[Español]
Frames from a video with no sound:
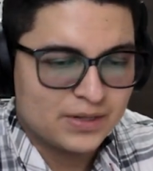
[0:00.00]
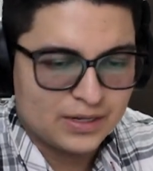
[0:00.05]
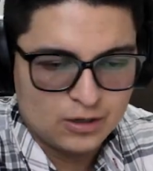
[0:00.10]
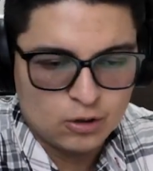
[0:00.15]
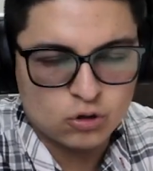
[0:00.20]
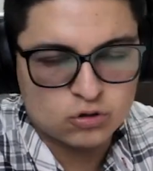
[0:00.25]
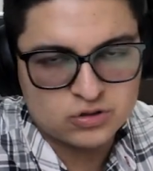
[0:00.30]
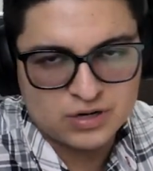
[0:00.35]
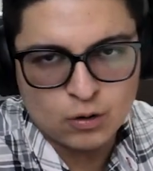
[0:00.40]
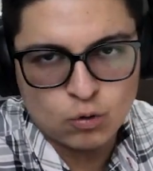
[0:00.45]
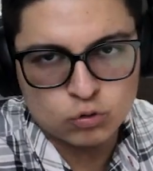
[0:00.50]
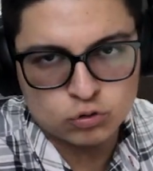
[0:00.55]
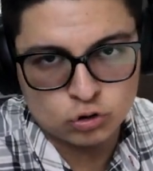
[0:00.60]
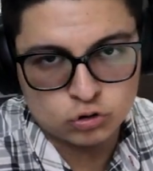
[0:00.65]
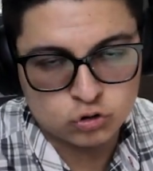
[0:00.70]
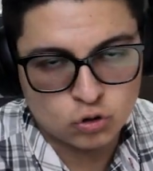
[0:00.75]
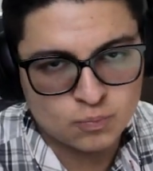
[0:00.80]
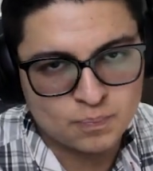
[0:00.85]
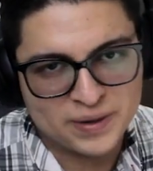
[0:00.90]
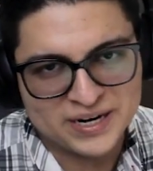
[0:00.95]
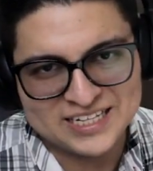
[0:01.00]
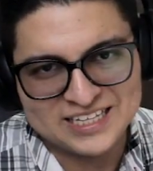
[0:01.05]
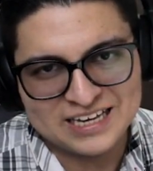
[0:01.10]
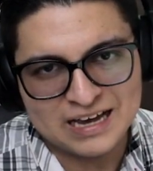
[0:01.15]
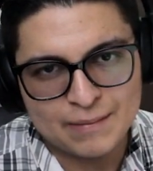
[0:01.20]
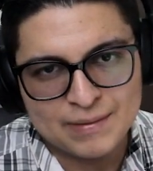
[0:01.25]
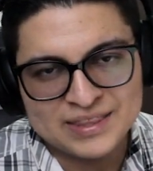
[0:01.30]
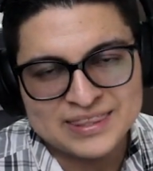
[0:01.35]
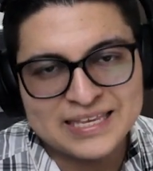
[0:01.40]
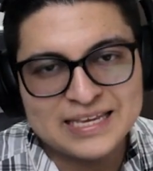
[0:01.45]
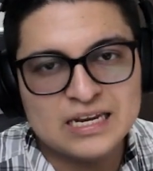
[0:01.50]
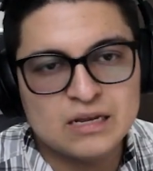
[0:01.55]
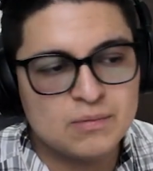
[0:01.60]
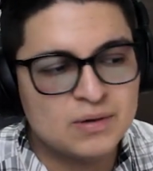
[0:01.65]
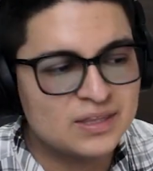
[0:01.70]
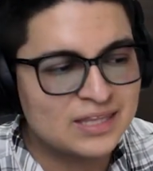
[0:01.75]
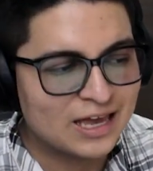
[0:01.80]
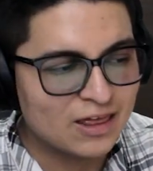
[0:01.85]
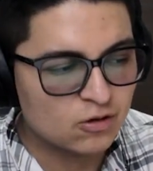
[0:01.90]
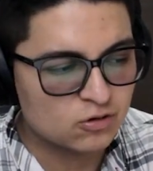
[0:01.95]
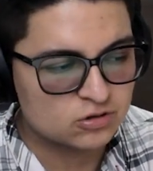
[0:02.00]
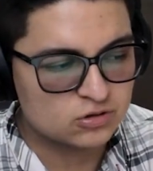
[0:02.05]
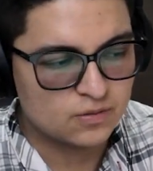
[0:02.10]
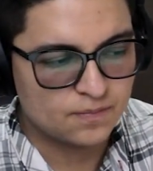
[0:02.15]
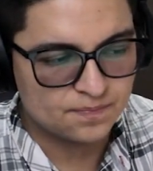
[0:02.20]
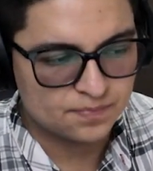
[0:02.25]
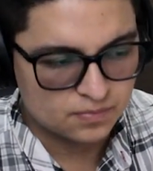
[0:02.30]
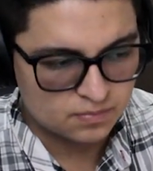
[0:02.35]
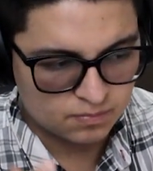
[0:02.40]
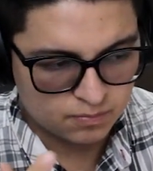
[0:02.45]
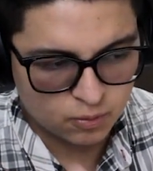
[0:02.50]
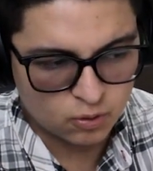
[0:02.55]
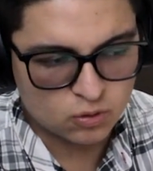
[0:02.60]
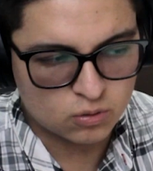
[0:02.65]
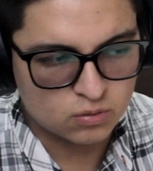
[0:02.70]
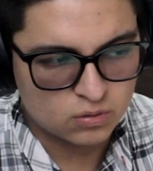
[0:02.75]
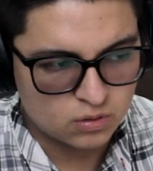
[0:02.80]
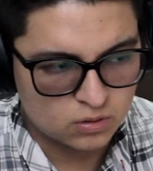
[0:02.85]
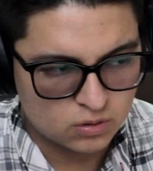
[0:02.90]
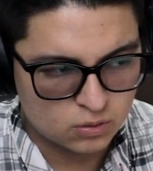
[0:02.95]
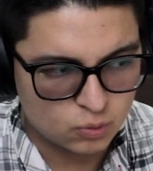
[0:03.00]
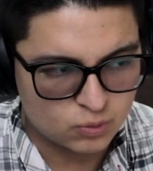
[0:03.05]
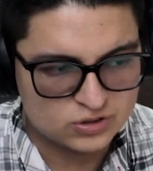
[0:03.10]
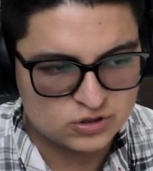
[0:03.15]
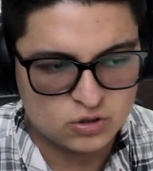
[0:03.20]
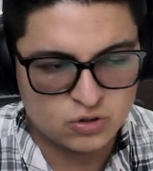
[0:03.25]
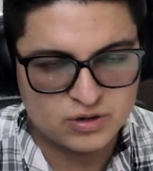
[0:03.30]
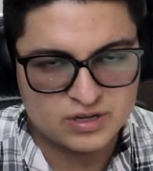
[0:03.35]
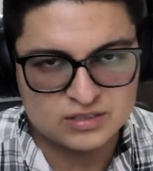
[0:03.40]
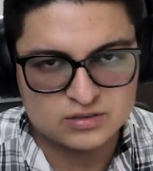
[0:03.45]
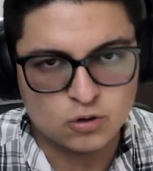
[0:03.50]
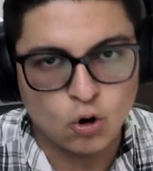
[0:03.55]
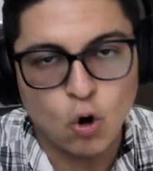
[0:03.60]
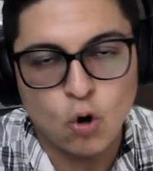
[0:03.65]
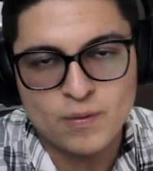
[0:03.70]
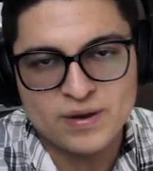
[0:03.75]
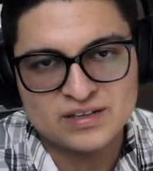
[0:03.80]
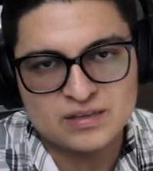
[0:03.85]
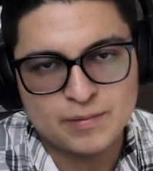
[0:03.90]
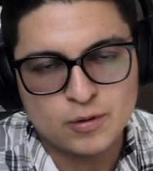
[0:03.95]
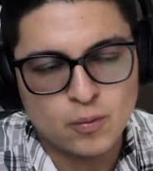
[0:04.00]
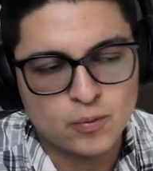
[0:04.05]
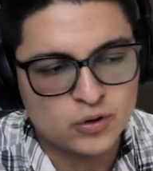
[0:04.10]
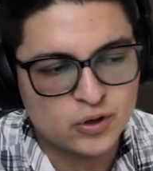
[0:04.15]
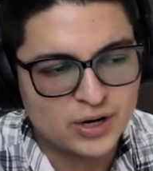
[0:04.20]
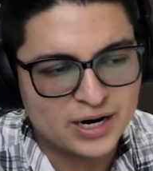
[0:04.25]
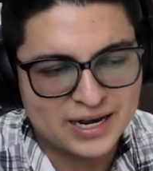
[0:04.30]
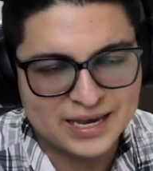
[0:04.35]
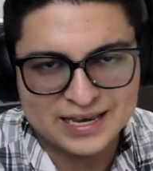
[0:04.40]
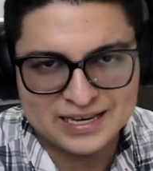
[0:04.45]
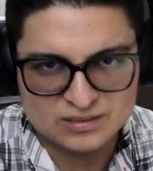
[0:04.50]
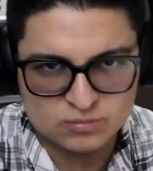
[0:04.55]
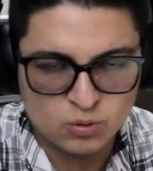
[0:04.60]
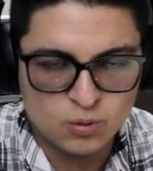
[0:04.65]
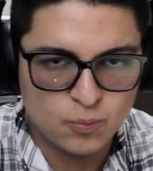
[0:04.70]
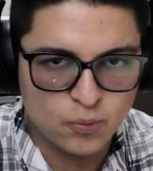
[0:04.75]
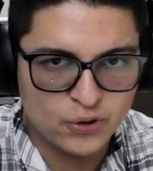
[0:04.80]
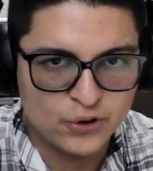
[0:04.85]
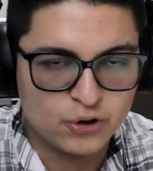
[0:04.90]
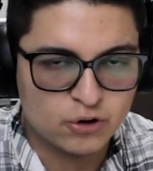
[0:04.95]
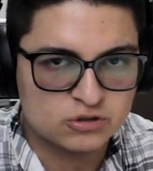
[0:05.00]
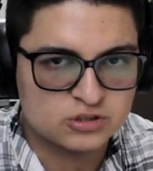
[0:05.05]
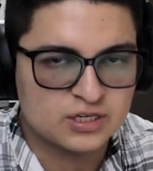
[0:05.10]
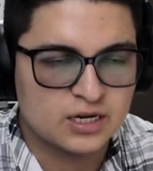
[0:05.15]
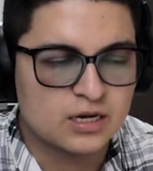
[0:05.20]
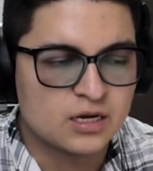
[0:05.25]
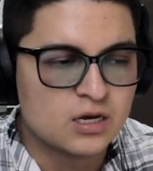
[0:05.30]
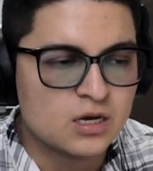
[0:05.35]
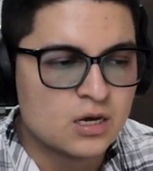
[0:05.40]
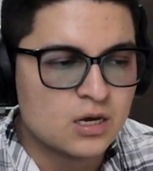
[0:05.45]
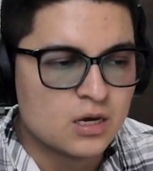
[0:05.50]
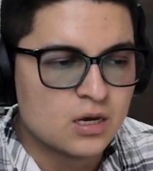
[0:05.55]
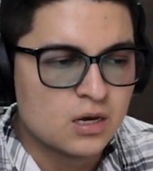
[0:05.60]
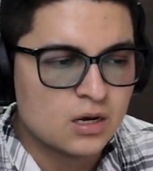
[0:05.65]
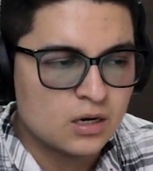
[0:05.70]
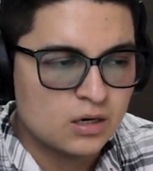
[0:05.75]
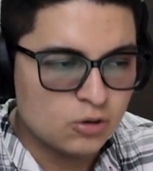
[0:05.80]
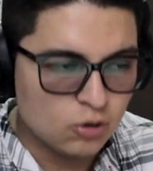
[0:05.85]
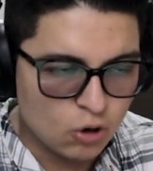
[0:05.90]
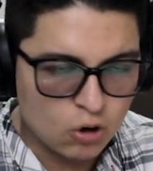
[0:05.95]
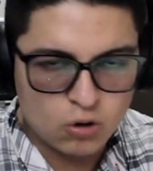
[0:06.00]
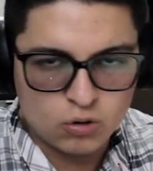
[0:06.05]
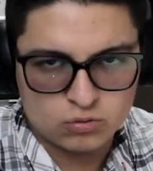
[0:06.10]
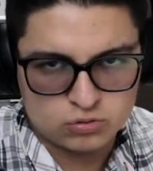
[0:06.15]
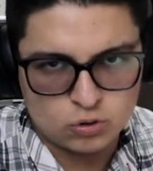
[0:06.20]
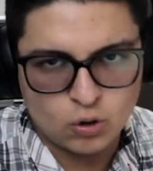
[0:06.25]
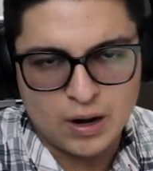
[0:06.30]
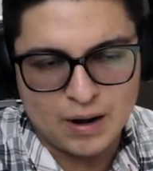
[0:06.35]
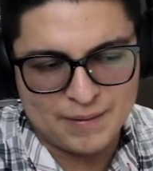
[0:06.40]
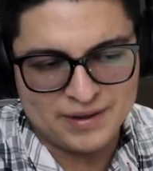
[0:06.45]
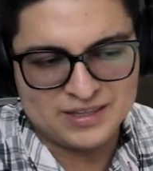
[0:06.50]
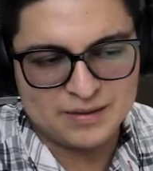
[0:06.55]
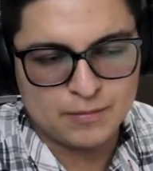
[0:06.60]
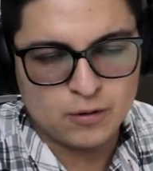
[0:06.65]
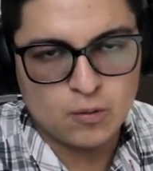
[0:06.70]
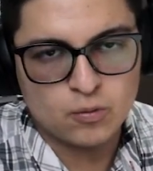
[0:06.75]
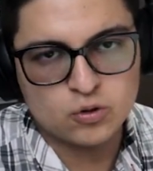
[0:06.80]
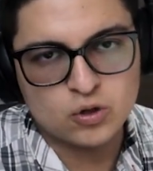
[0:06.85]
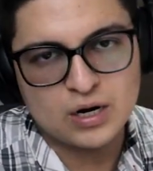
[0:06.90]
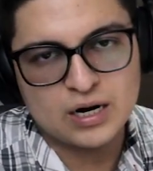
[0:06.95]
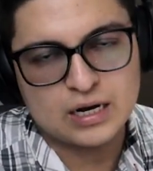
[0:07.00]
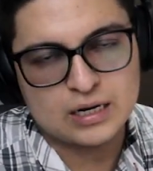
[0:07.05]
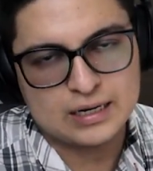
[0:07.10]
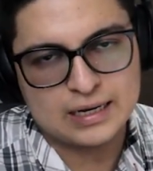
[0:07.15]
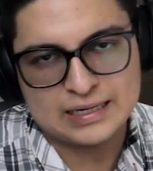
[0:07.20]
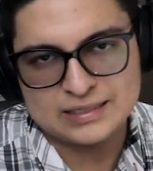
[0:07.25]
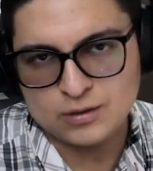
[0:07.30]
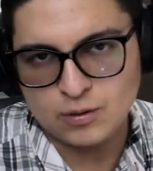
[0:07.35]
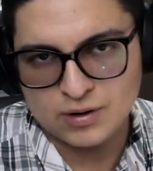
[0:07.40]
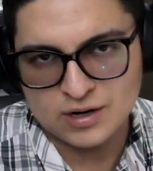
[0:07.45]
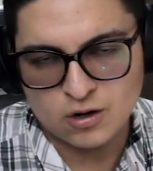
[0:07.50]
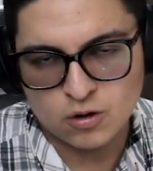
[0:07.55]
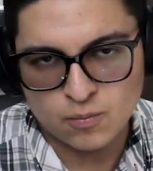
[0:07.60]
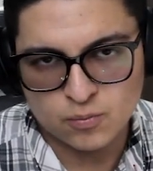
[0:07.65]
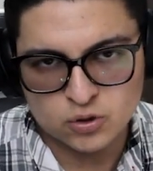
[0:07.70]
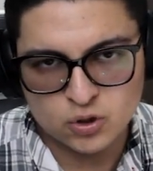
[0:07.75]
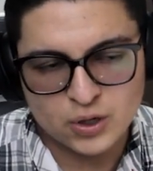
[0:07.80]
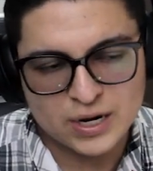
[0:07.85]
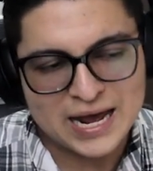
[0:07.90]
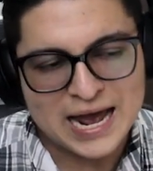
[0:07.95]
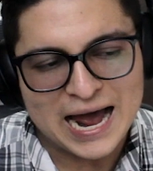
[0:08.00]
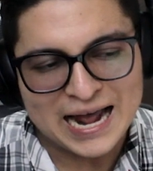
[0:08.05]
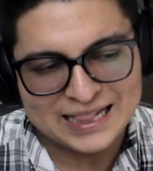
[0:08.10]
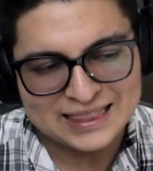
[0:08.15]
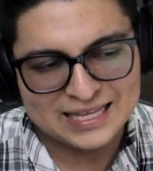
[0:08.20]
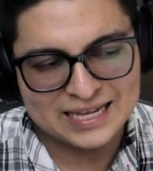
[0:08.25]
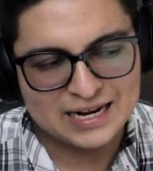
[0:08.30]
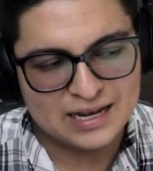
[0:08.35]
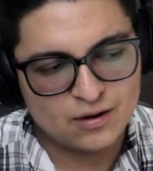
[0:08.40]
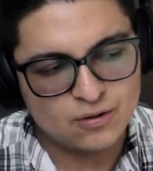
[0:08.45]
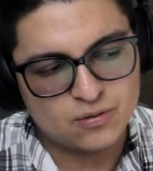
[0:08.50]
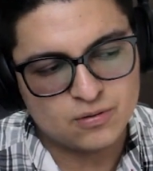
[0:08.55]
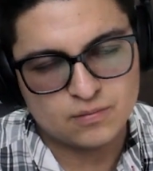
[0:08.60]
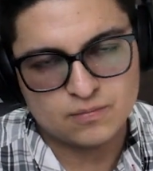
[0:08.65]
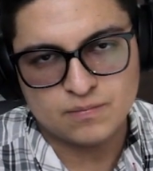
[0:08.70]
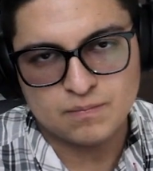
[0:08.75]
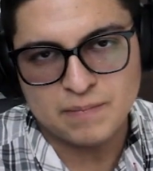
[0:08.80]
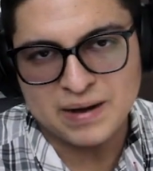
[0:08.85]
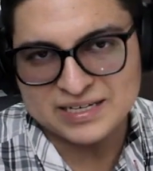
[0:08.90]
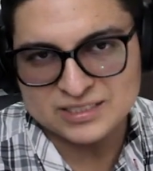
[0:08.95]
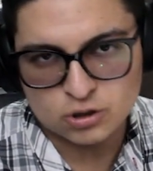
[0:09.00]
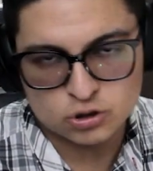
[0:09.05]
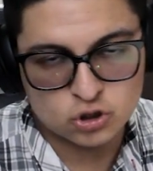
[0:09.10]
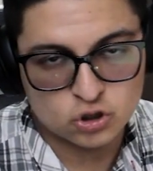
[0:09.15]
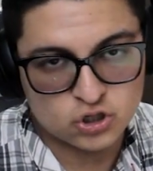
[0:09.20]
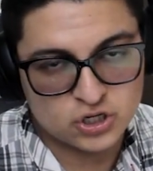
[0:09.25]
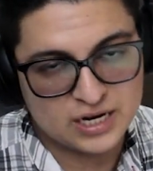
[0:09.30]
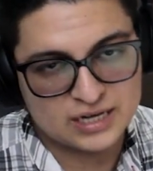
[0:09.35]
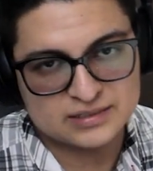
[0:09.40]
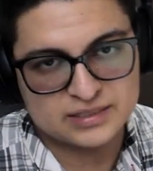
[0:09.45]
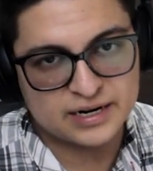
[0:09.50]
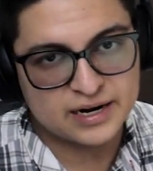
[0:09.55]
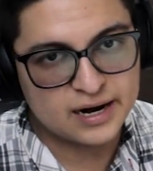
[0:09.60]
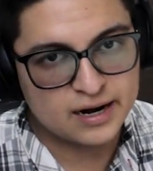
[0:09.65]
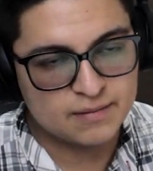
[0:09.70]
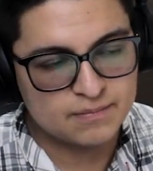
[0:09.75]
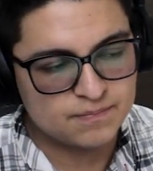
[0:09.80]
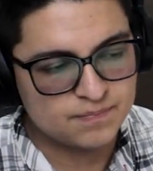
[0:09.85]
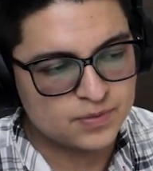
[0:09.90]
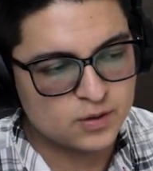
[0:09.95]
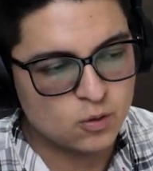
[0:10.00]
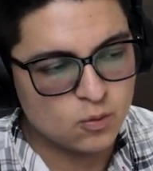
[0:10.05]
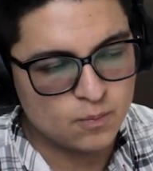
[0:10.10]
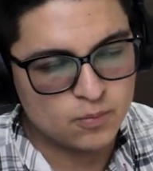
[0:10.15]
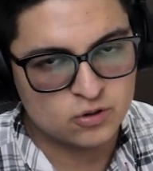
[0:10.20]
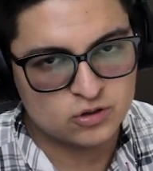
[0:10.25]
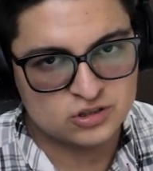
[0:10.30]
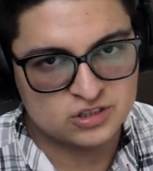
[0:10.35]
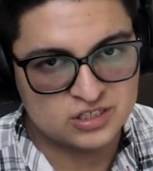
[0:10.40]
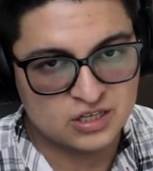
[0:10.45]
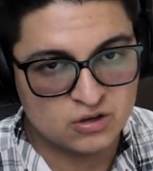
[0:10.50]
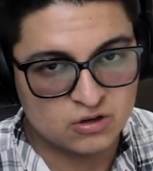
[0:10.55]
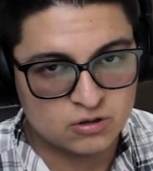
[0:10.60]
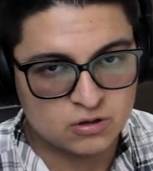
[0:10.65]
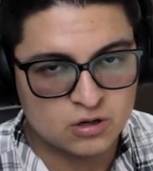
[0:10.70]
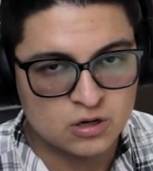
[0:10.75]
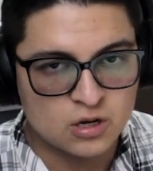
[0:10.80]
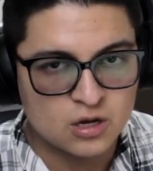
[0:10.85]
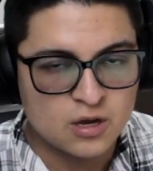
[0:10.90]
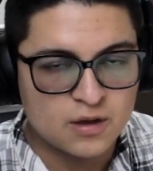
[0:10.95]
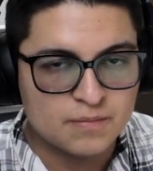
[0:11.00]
los recursos son prácticamente ilimitados por cuestiones obvias de mi computadora, que es muy poderosa. No solamente mi computadora, casi cualquier computadora, al tener más de 8 GB de RAM, un procesador